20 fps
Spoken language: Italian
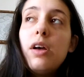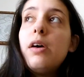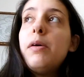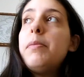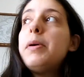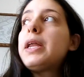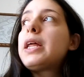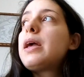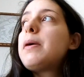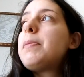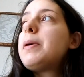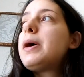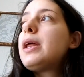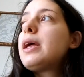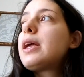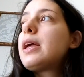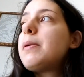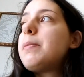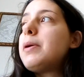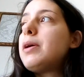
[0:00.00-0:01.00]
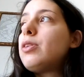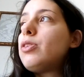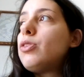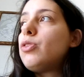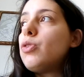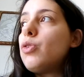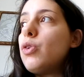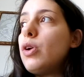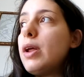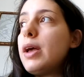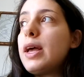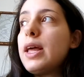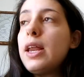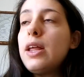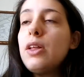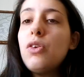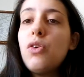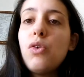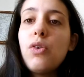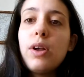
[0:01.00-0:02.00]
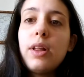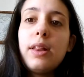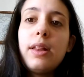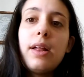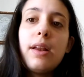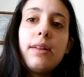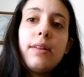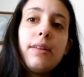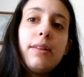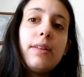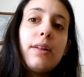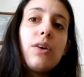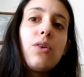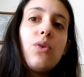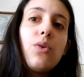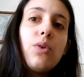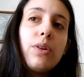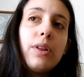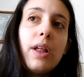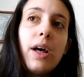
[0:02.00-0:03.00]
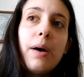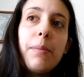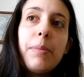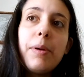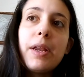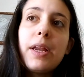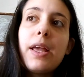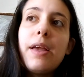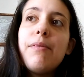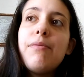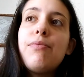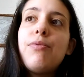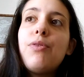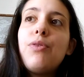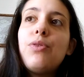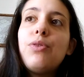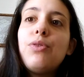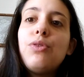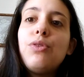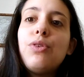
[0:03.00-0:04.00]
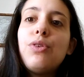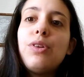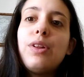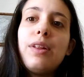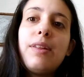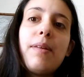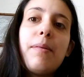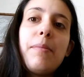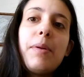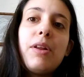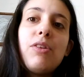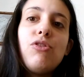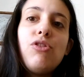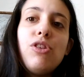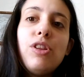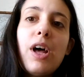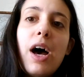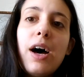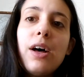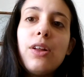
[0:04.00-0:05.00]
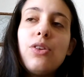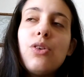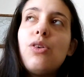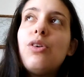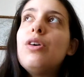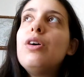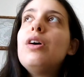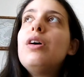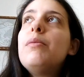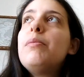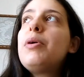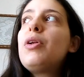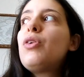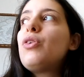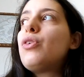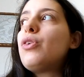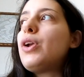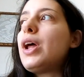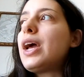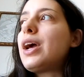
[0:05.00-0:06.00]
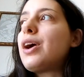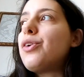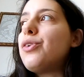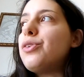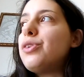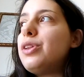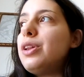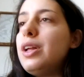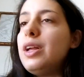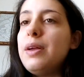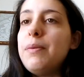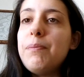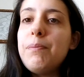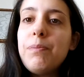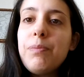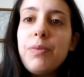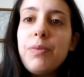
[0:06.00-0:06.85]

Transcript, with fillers: perché parecchie persone credono che sia la stessa cosa, perché in fondo si sembra agitato, però non è così.